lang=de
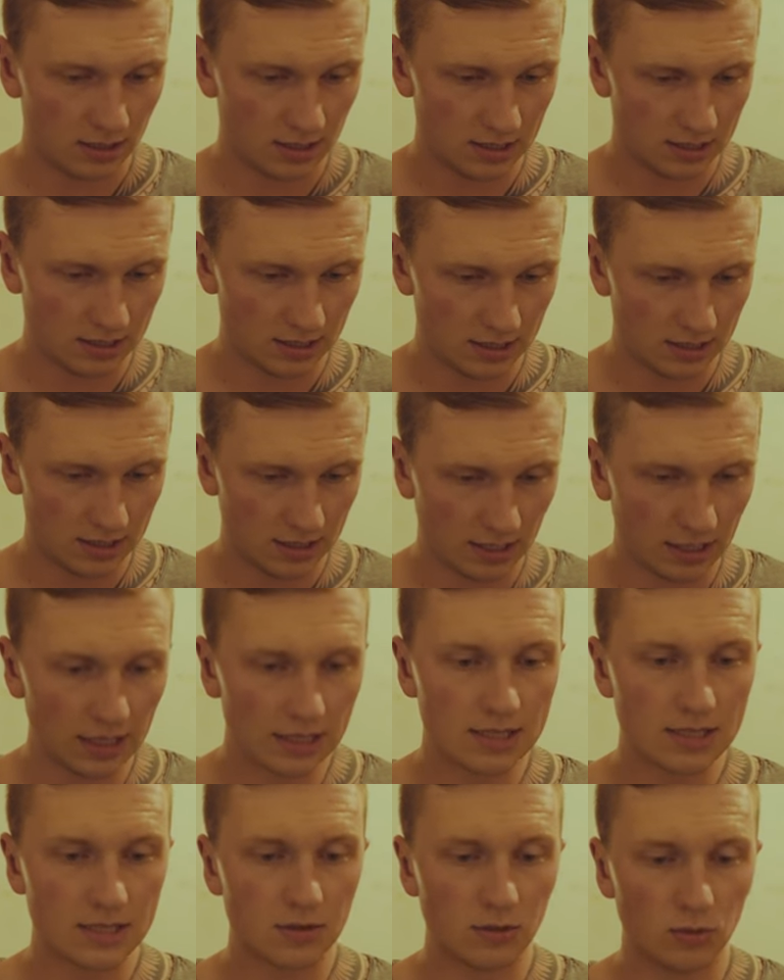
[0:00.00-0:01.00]
Ist nicht der
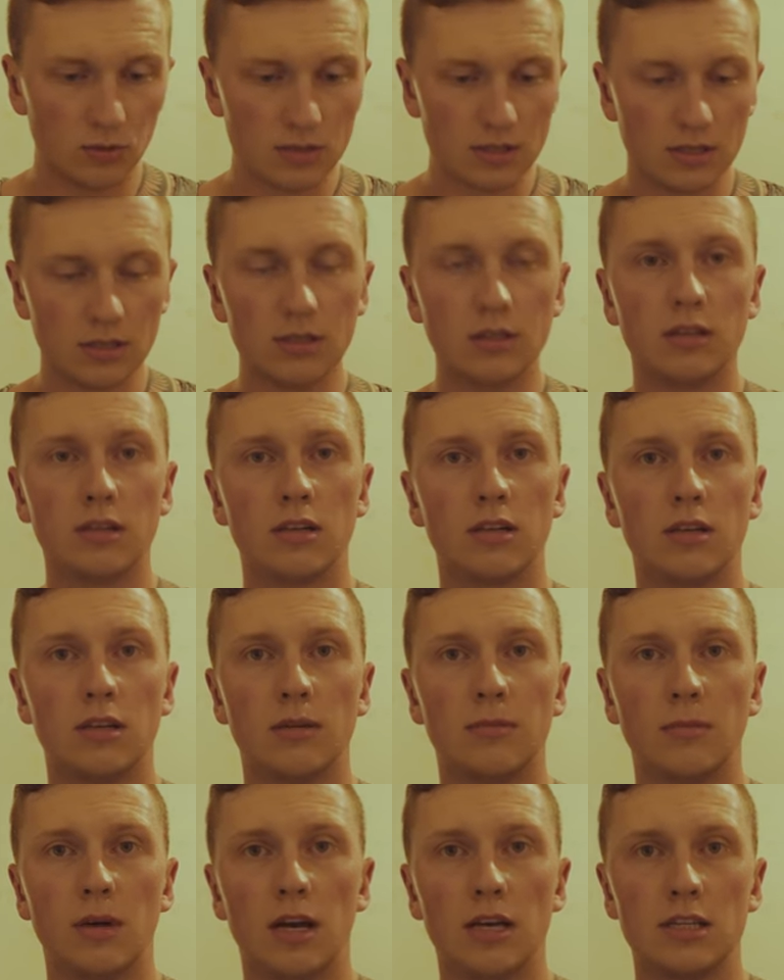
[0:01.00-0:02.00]
ganz große,
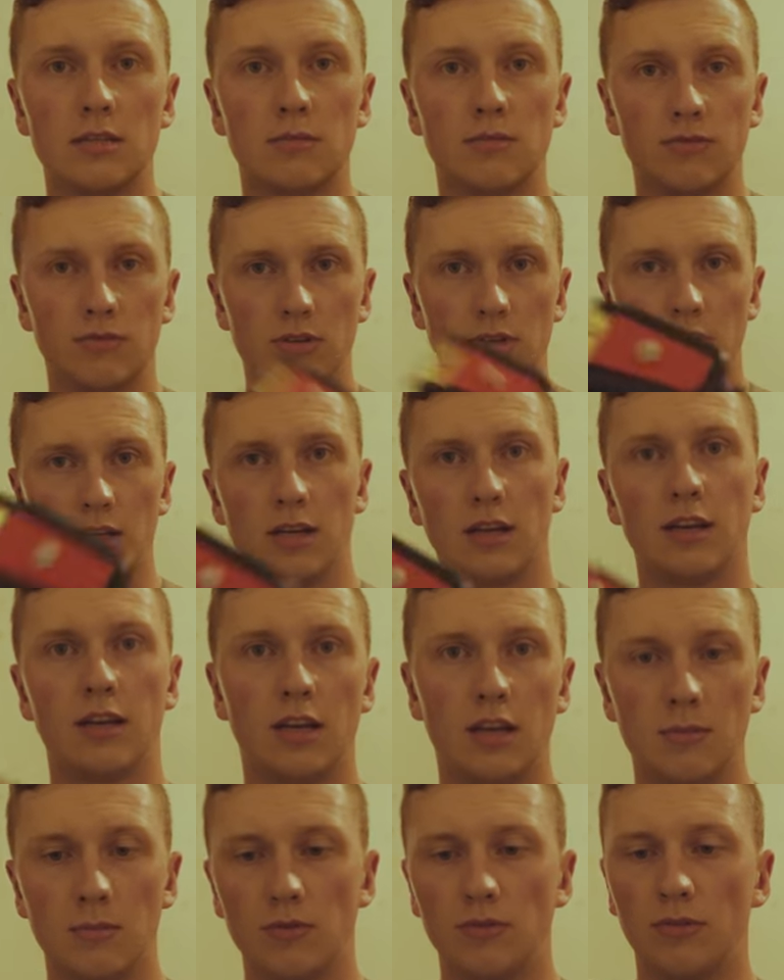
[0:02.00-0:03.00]
ähm, reicht aber für die kleine
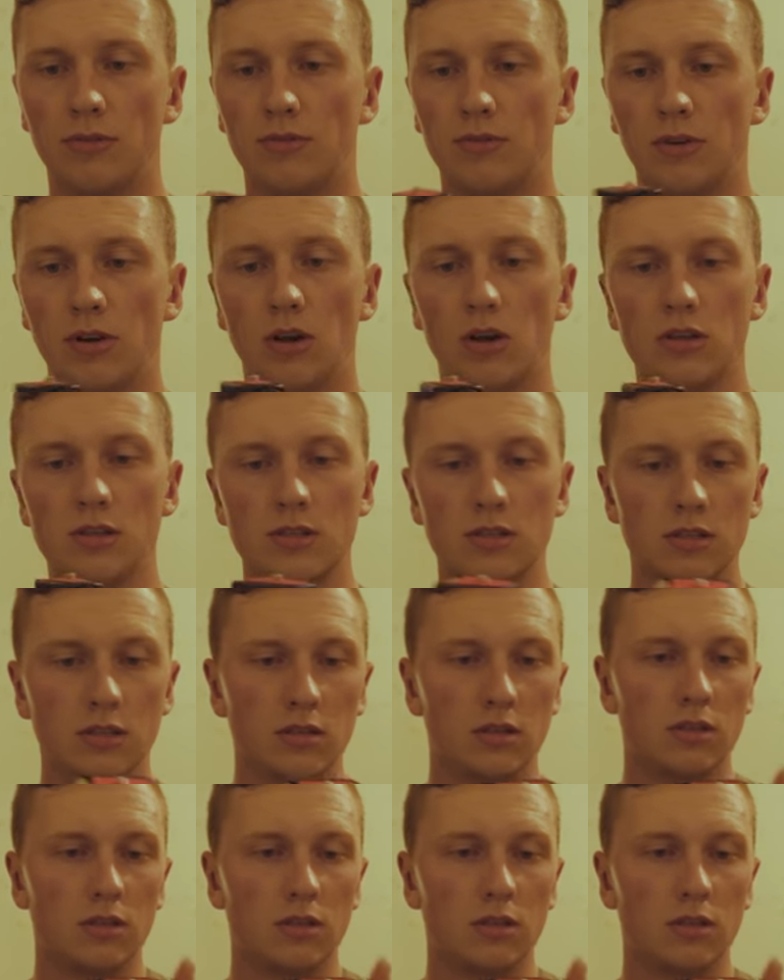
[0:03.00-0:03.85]
Cam auf jeden Fall aus.